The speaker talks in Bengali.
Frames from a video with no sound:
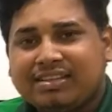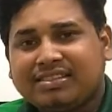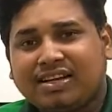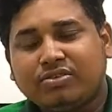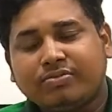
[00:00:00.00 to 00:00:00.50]

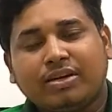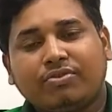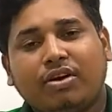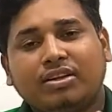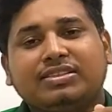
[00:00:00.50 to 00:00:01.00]
সাউন্ড বার
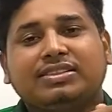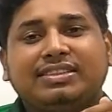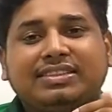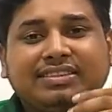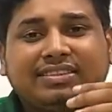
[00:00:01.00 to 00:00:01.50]
ফর্টি থ্রি
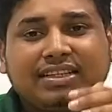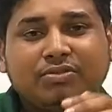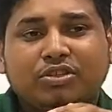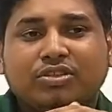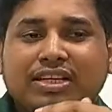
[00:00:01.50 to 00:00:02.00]
ইঞ্চ
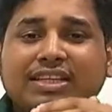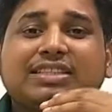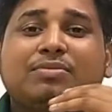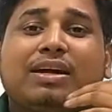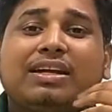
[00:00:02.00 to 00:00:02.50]
টেলিভিশনে
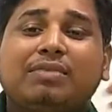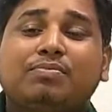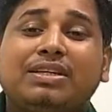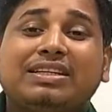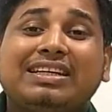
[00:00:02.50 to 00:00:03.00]
আছে মানে
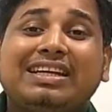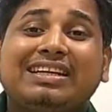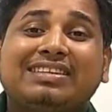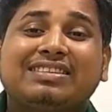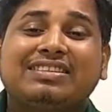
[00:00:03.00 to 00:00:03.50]
আপনি একটি
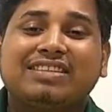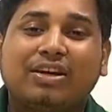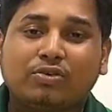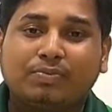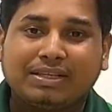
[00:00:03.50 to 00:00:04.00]
এক্সট্রা
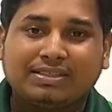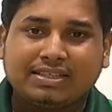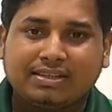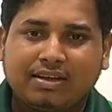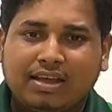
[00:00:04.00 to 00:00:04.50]
সাউন্ড
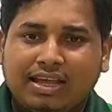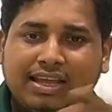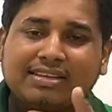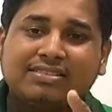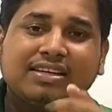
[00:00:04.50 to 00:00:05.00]
পাচ্ছেন
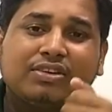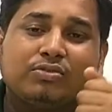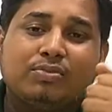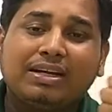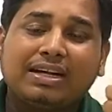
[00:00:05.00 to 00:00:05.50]
একটি
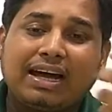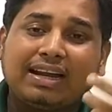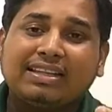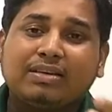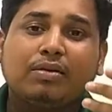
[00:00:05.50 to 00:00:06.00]
সাউন্ড বার
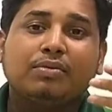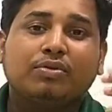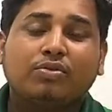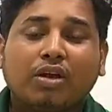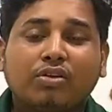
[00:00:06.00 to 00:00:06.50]
আলাদাভাবে
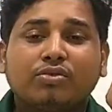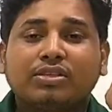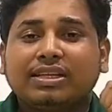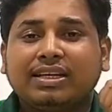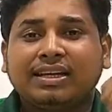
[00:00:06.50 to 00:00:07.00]
ক্রয়
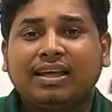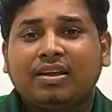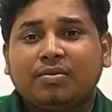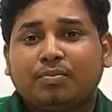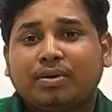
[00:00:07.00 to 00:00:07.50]
করতে গেলে
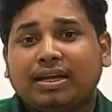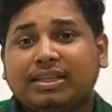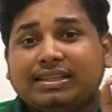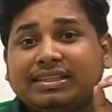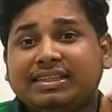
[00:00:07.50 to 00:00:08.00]
প্রায়
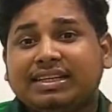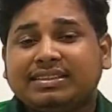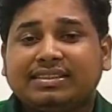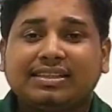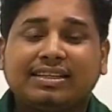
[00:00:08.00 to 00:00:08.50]
তিন
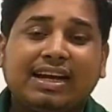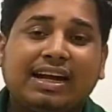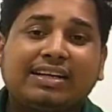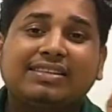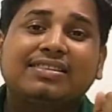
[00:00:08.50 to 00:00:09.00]
হাজার থেকে
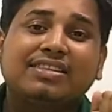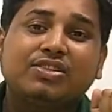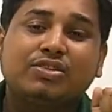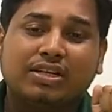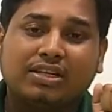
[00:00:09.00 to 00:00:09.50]

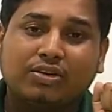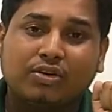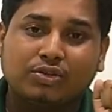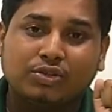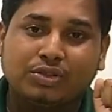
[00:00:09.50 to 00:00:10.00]
আটত্রিশশো টাকা
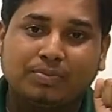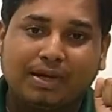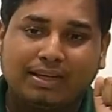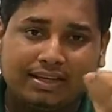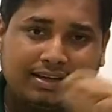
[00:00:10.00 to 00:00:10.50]
খরচ হতে
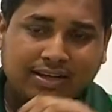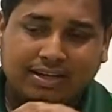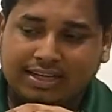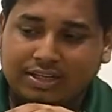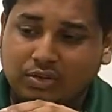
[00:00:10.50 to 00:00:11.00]
পারে
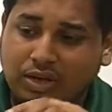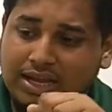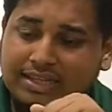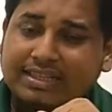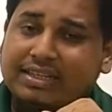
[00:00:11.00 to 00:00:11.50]
কিন্তু
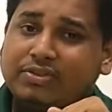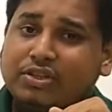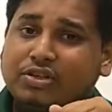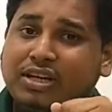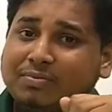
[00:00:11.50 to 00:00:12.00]
এই
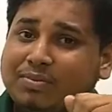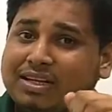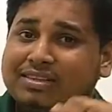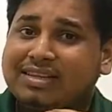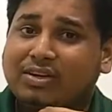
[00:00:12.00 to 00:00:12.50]
টেলিভিশনে
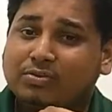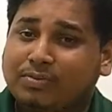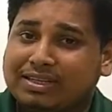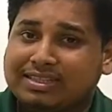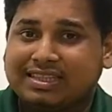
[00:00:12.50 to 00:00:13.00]
আপনারা সাউন্ড
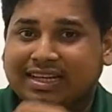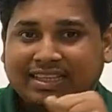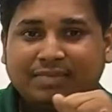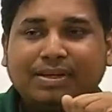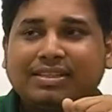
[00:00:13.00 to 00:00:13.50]
বারটি
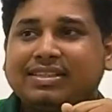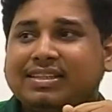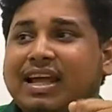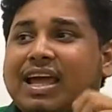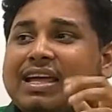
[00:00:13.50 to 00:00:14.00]
সাথেই
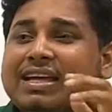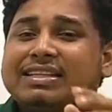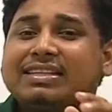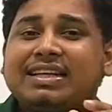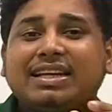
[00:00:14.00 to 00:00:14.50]
পাচ্ছেন
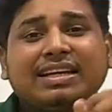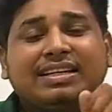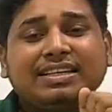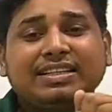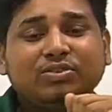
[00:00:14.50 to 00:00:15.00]
এছাড়া
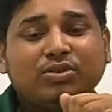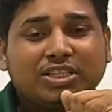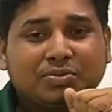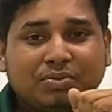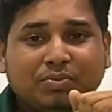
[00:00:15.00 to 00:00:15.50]
এখানে
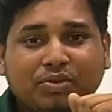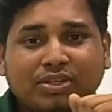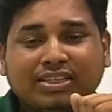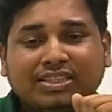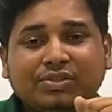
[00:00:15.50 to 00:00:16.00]
ইউএসবি পোর্ট
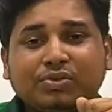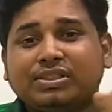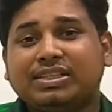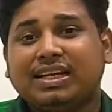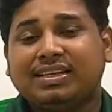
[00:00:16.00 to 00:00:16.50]
আছে
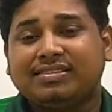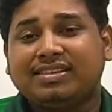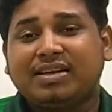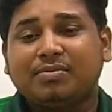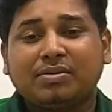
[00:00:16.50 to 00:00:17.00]
দুইটি
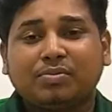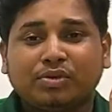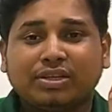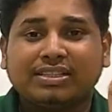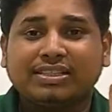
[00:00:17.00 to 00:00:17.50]
এইচডিএমআই
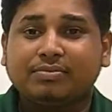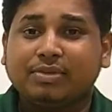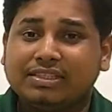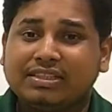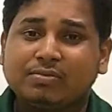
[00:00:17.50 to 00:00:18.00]
পোর্ট আছে
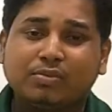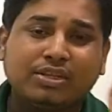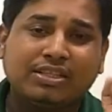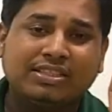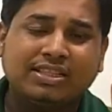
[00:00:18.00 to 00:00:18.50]
ভিজিএ
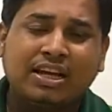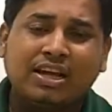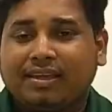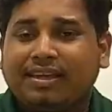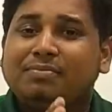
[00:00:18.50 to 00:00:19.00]
পোর্ট আছে
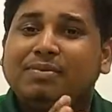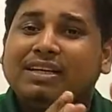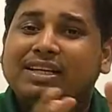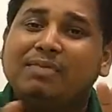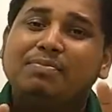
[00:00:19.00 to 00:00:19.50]
এর
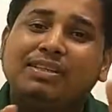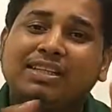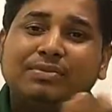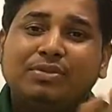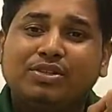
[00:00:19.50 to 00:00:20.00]
মানে আপনি
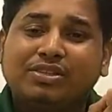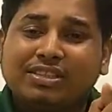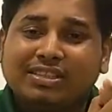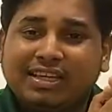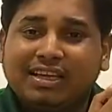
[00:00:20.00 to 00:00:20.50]

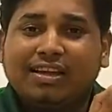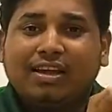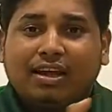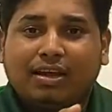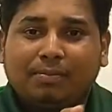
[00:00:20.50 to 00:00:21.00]
টেলিভিশনটিতে
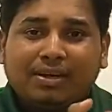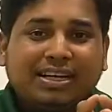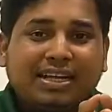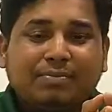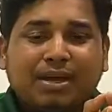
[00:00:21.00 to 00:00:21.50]

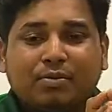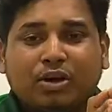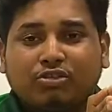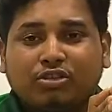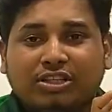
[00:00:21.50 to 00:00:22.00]
পেনড্রাইভ
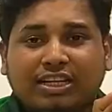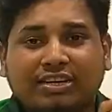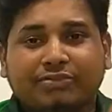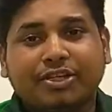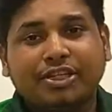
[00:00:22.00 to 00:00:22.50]
ব্যবহার করে
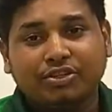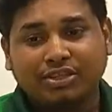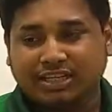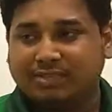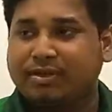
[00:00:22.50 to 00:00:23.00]
নানা ভিডিও
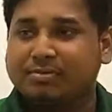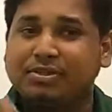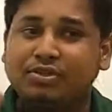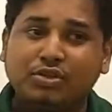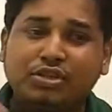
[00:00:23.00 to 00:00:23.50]
দেখতে
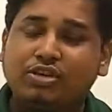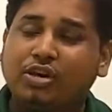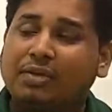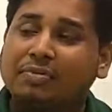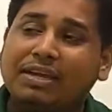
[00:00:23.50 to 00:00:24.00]
পারবেন যদিও
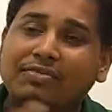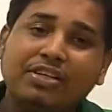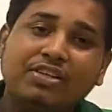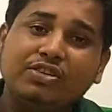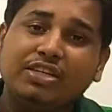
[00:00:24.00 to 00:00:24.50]
আমি এই
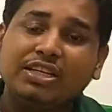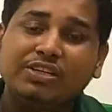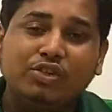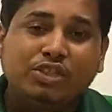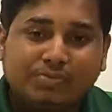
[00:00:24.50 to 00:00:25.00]
ভিডিওটি
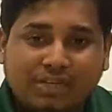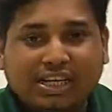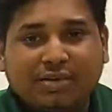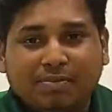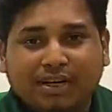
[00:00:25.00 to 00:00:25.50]
ইউটিউব
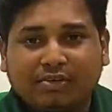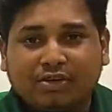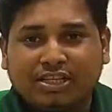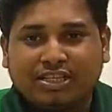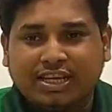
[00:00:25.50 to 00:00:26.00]
থেকে প্লে
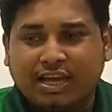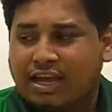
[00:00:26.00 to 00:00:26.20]
করেছি